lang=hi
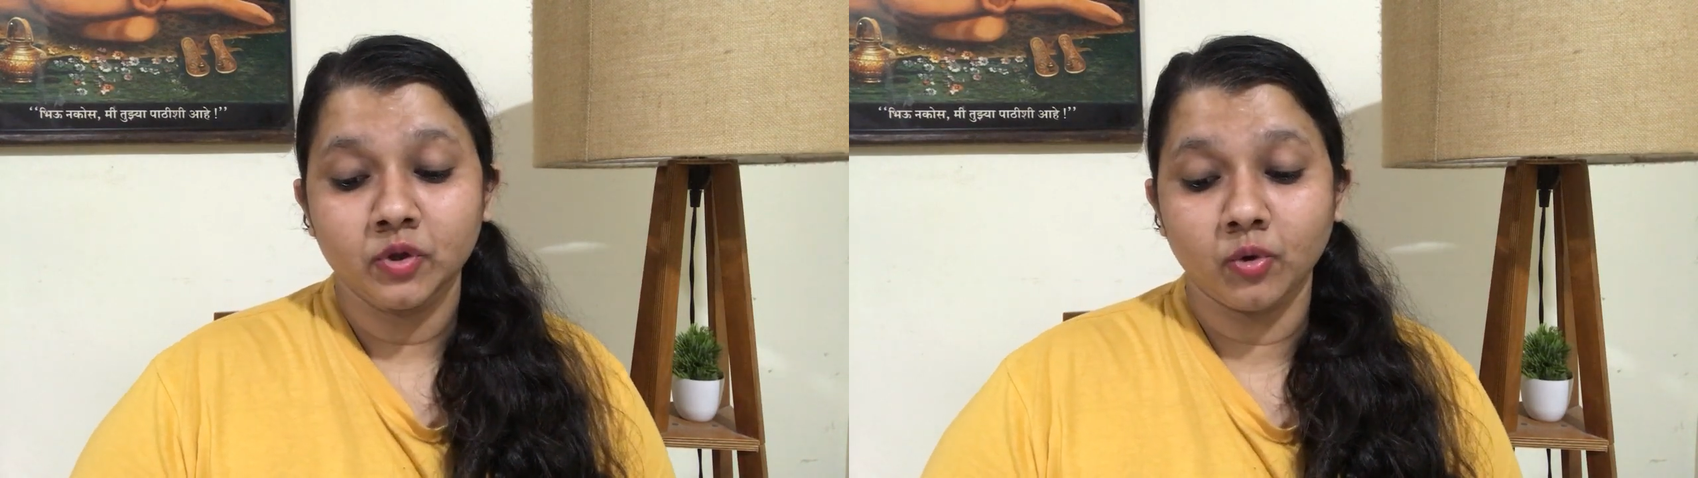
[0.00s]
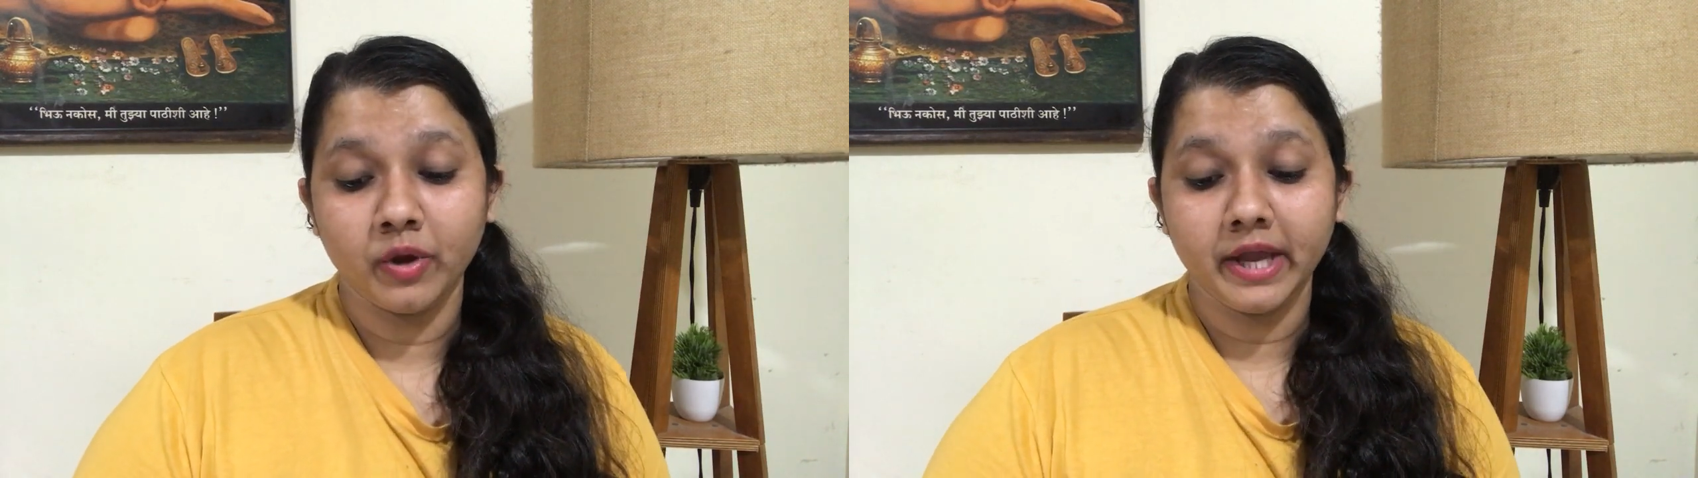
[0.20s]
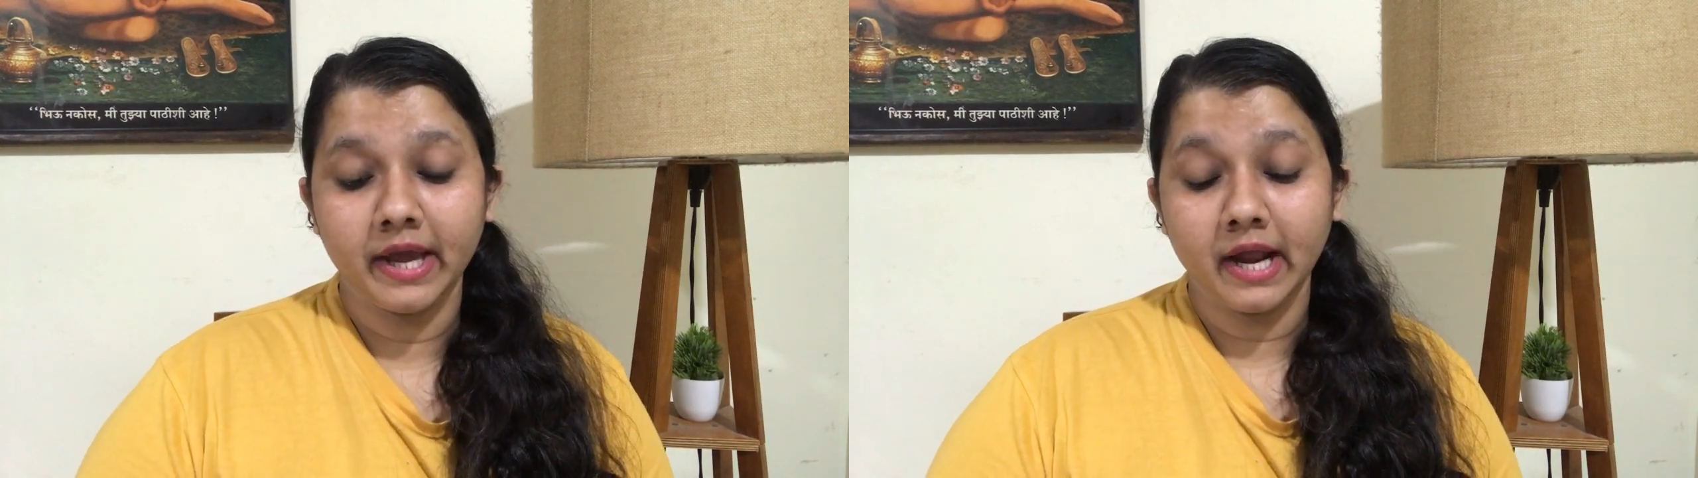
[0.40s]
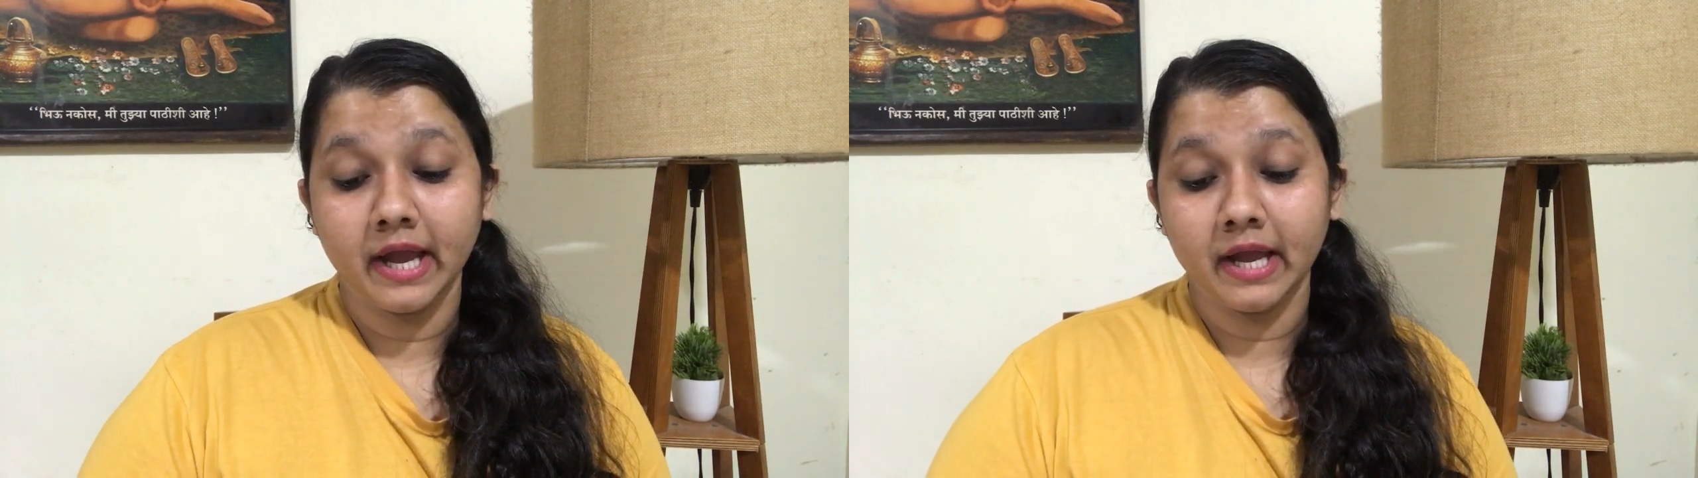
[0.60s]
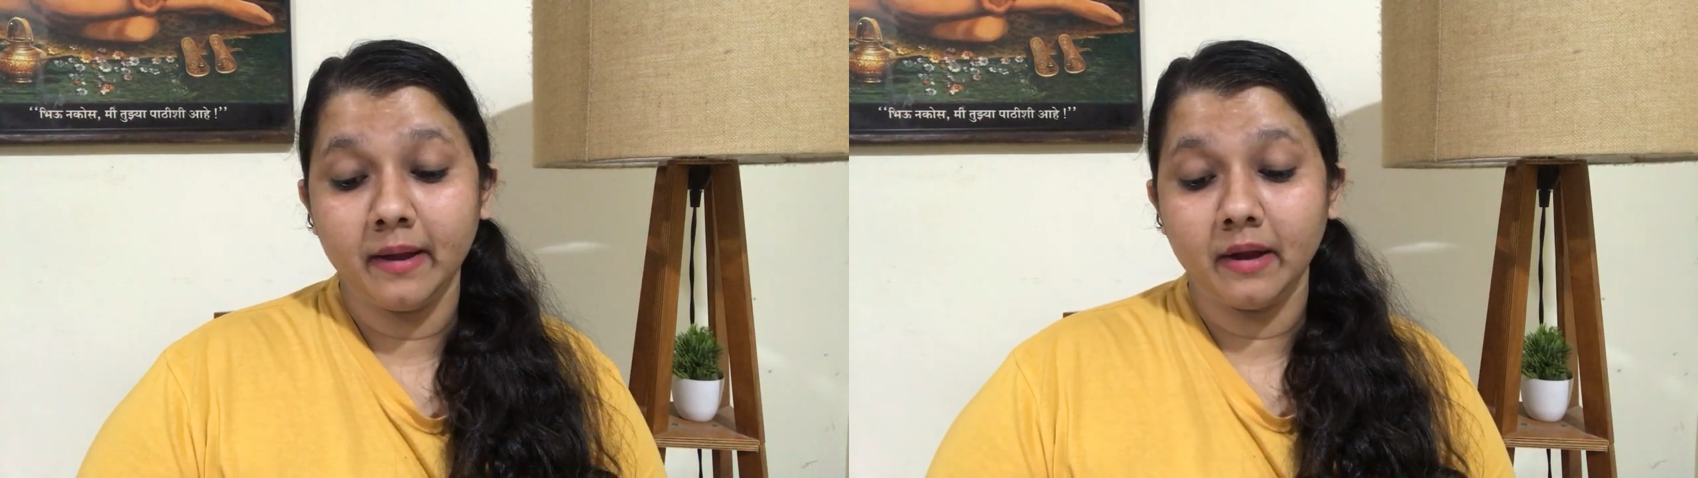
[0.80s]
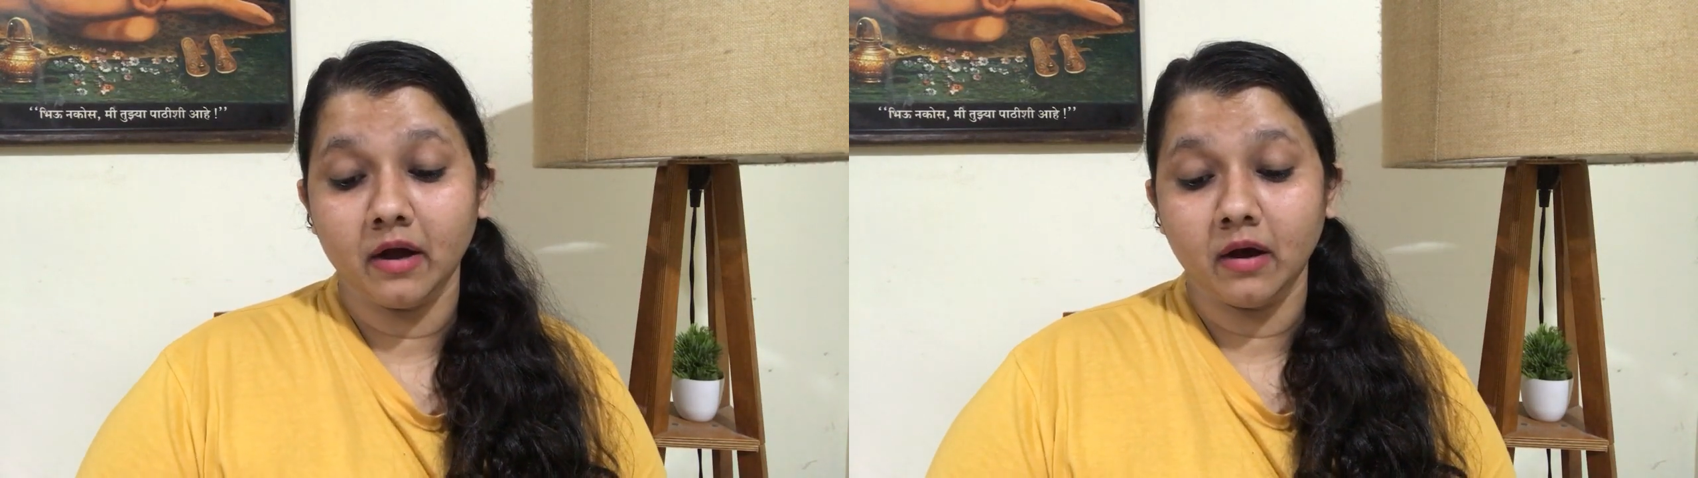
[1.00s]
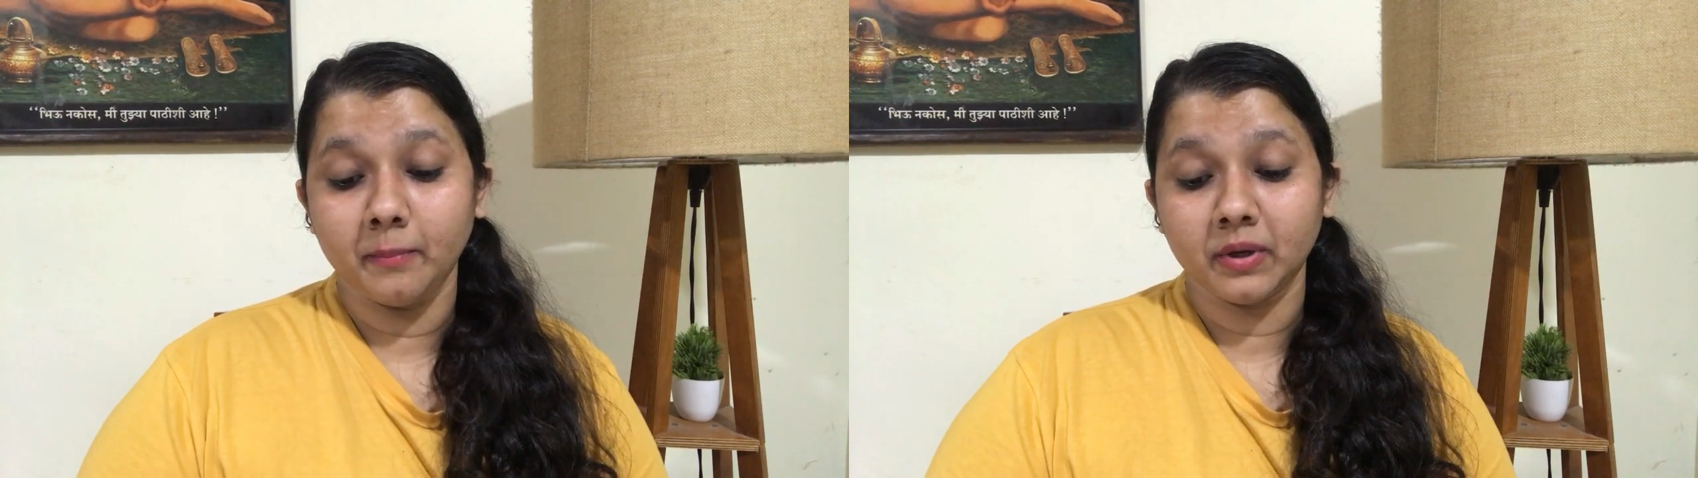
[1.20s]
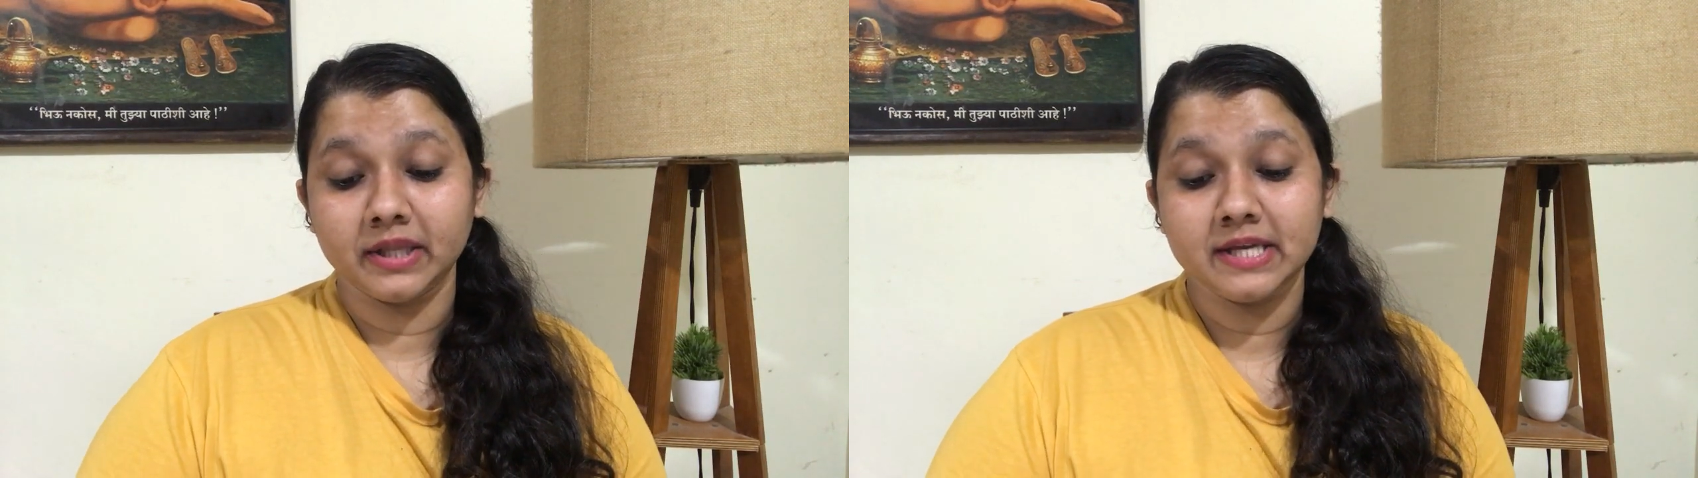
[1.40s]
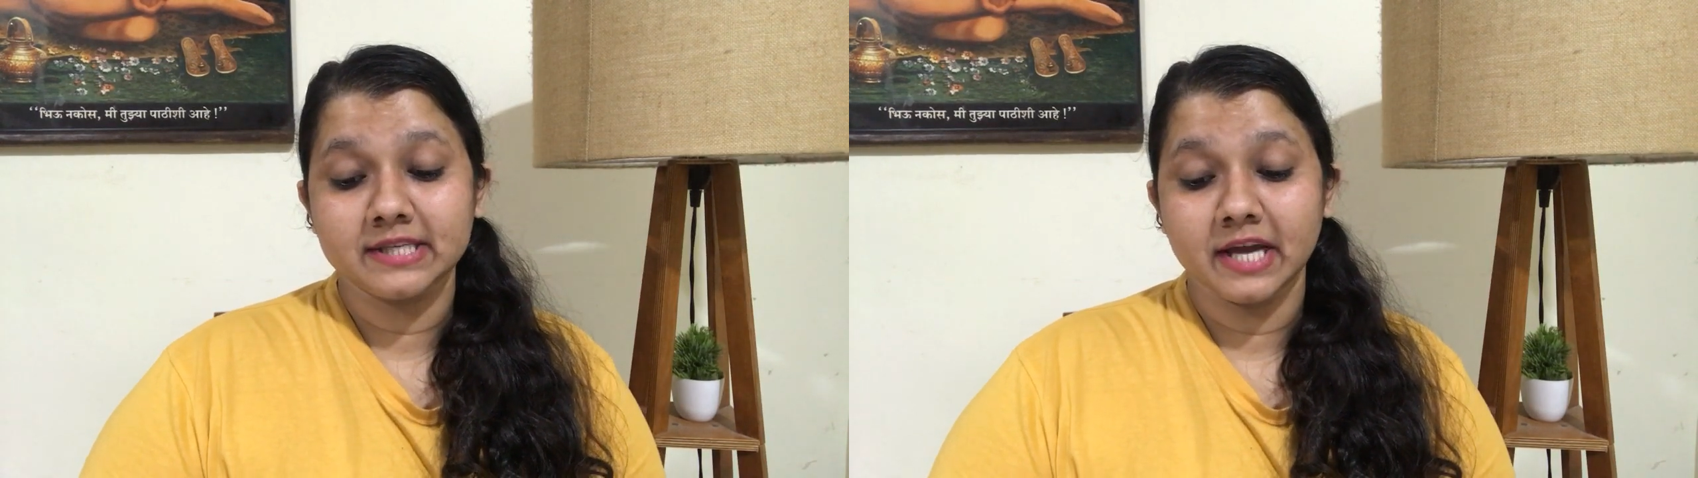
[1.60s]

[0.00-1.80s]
तो कोई कह रहा है प्रतीक